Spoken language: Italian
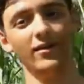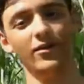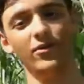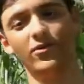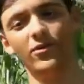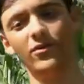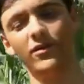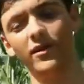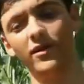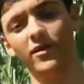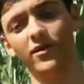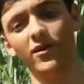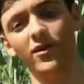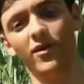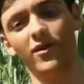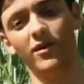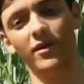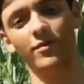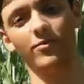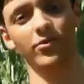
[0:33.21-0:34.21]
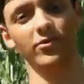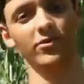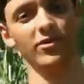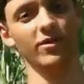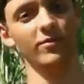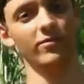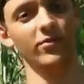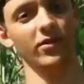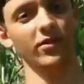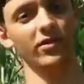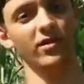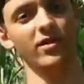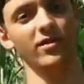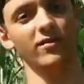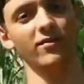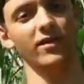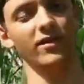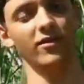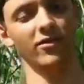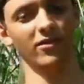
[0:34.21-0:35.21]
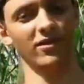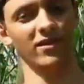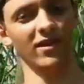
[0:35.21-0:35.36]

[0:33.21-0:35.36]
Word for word: io sono Nicolò e purtroppo oggi Ivan non